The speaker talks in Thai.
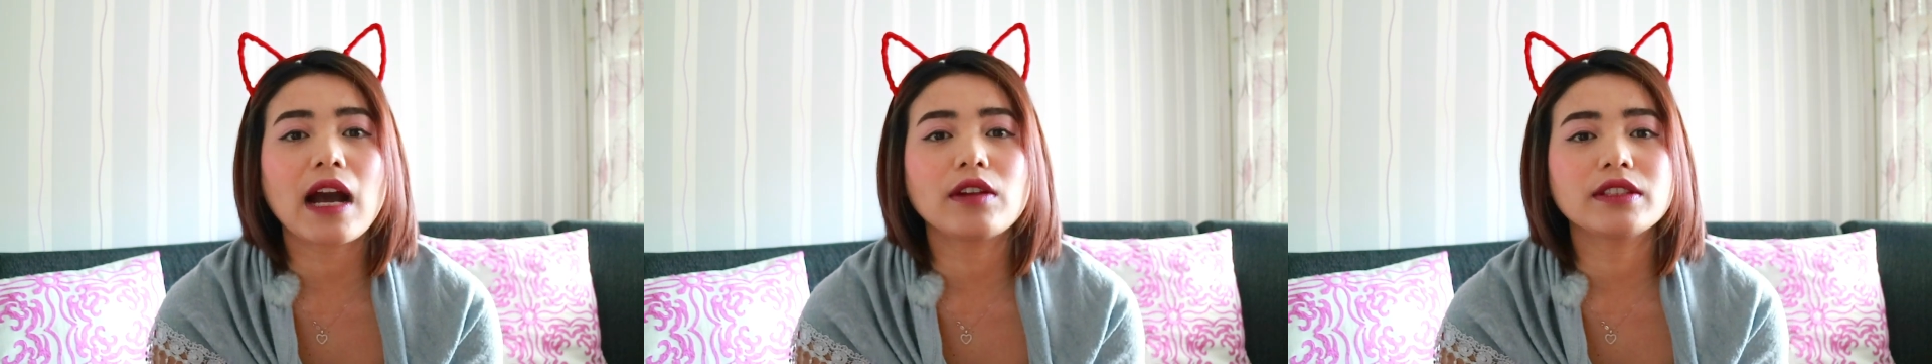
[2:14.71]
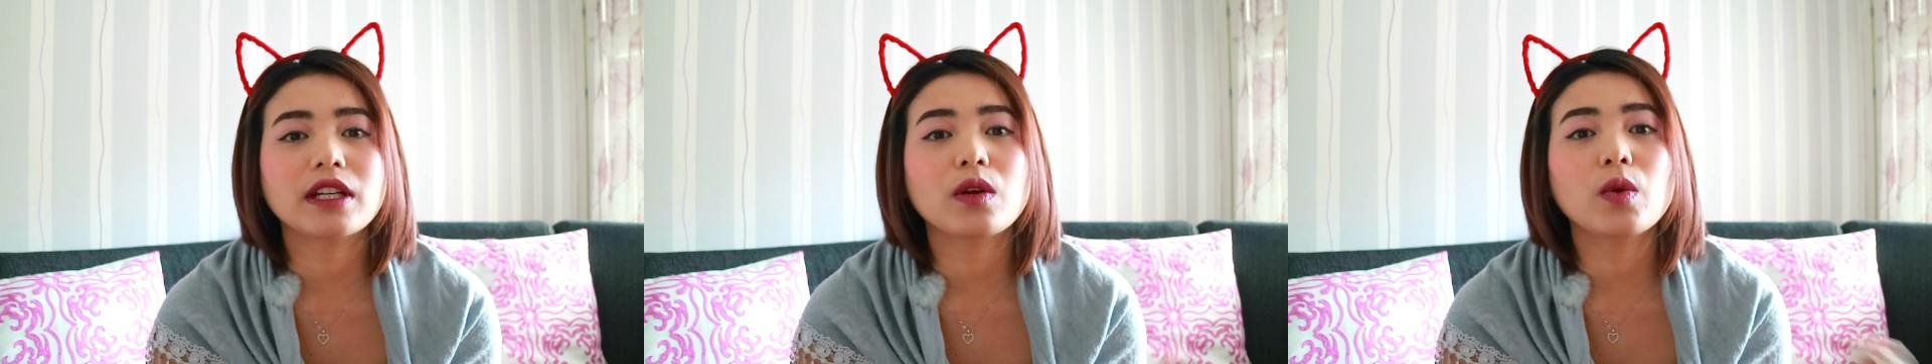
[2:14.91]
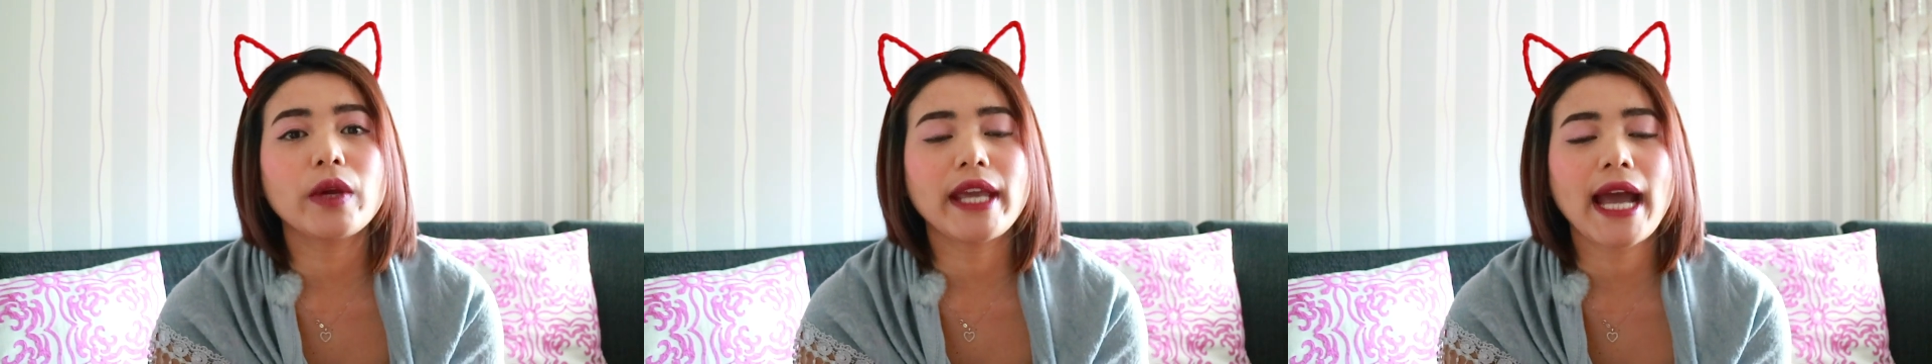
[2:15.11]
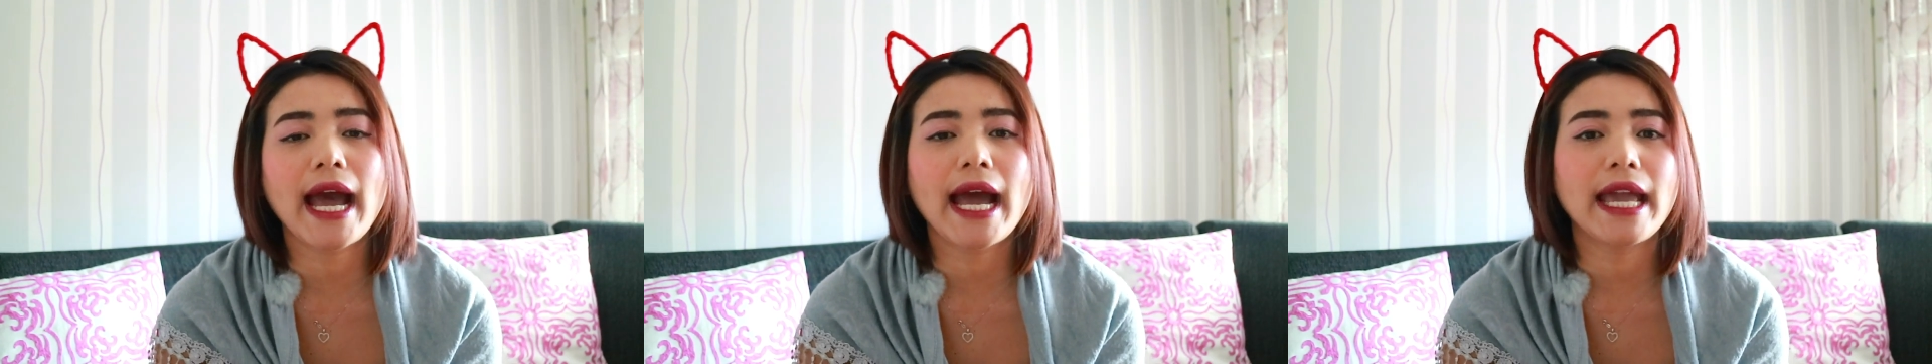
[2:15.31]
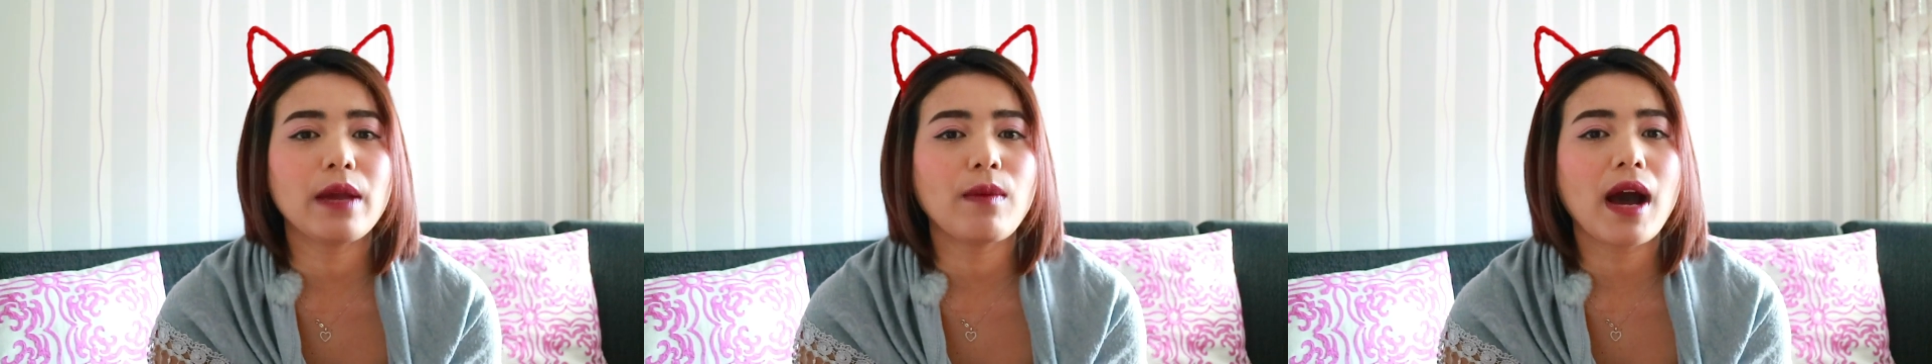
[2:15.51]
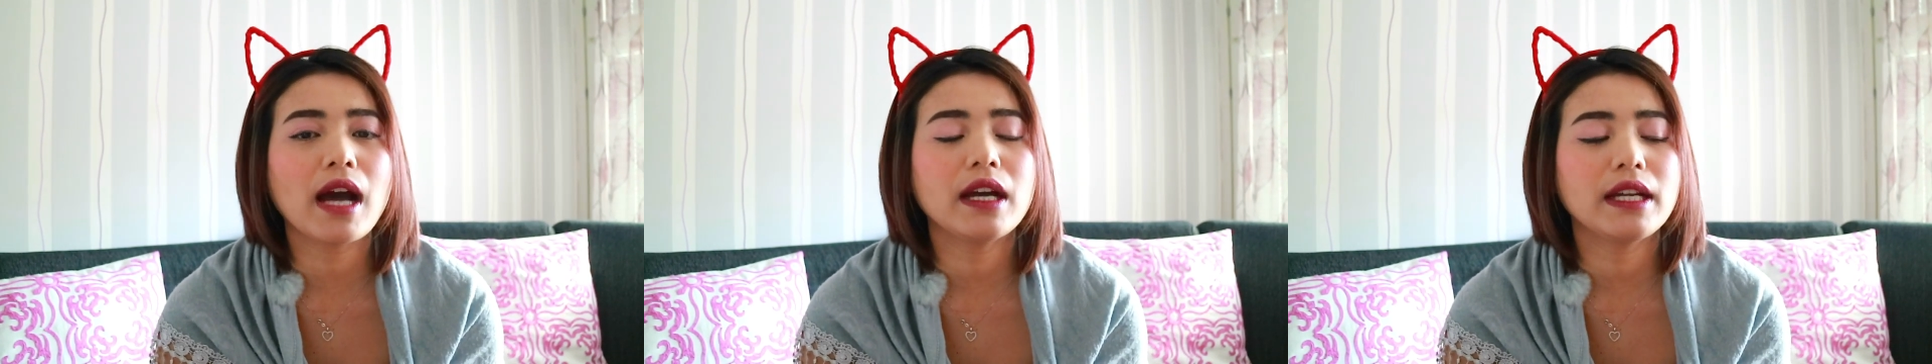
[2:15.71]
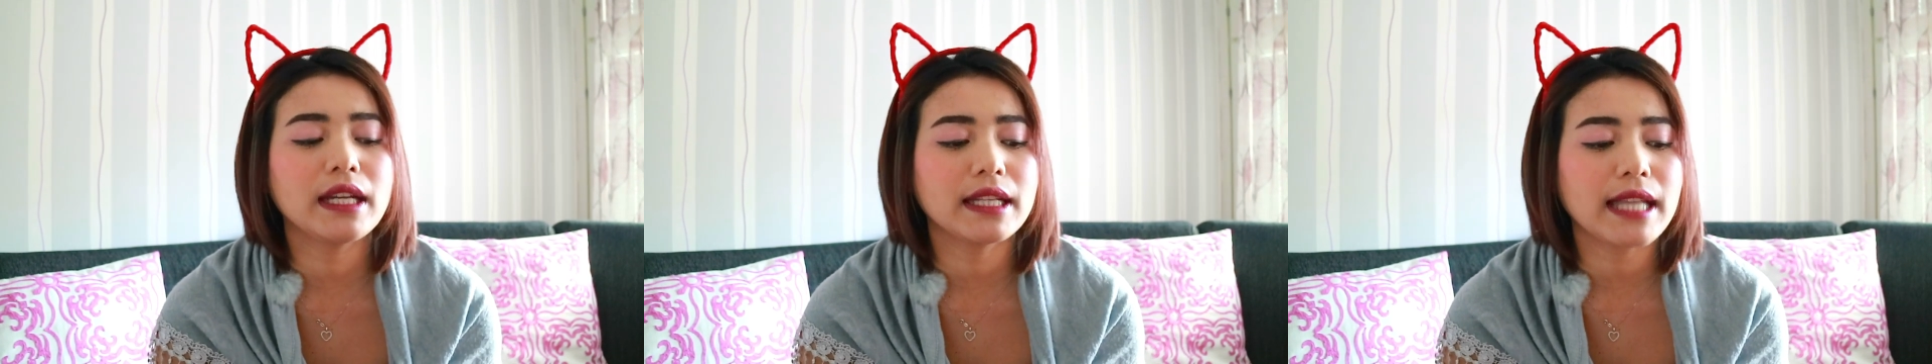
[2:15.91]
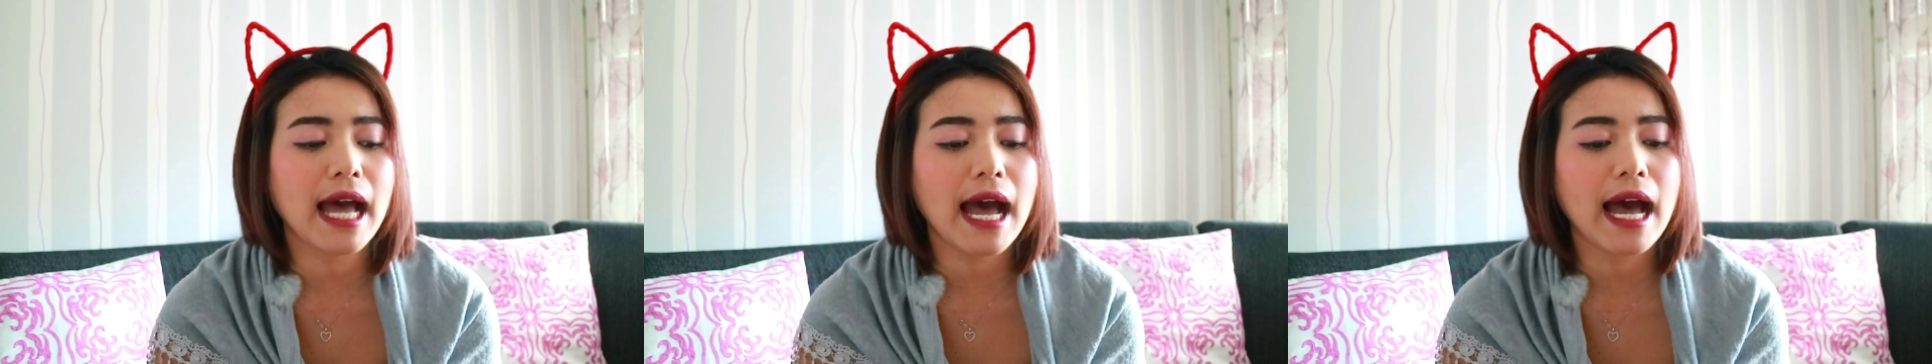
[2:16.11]
เขาจะคุยให้ว่าเออ
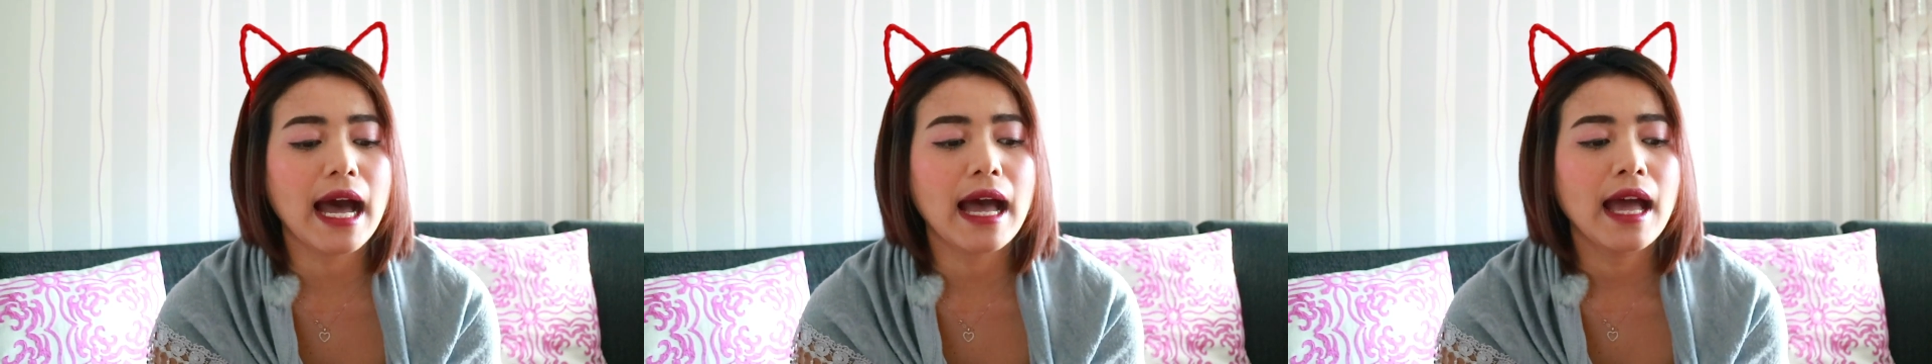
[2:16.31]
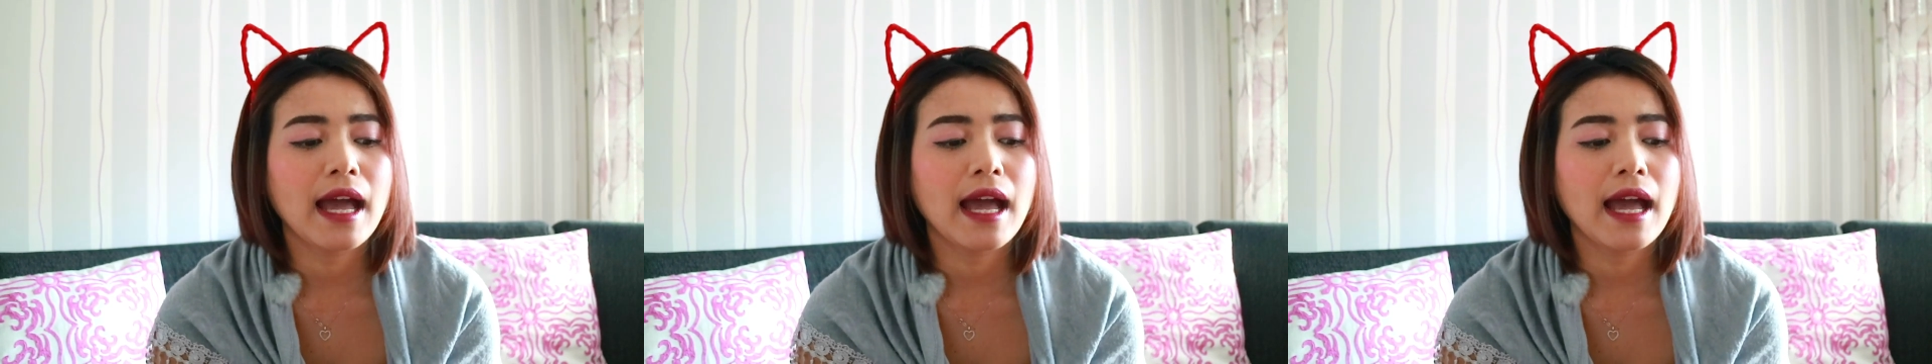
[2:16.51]
เนี่ยถ้า